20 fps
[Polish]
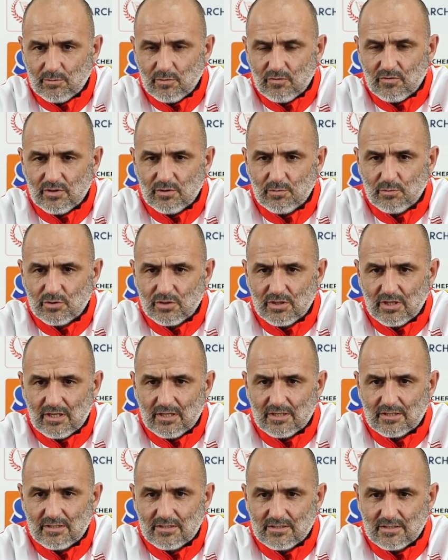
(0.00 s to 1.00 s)
bo wiadomo, że
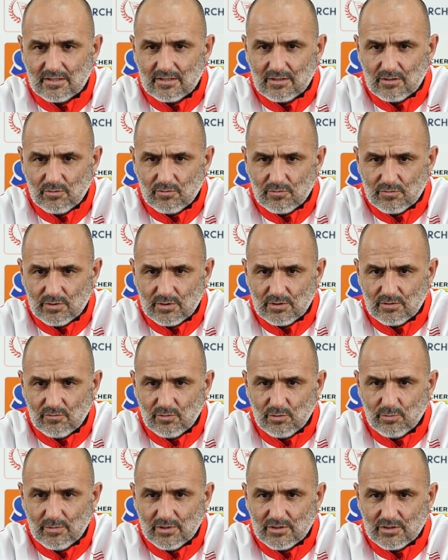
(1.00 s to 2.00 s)
Jarek nie zagrał w tych
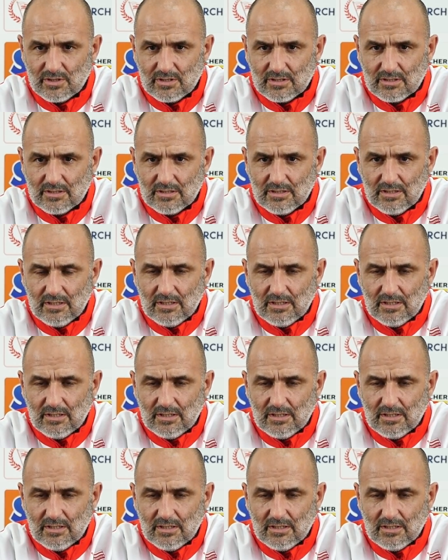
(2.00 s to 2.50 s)
dwóch meczach,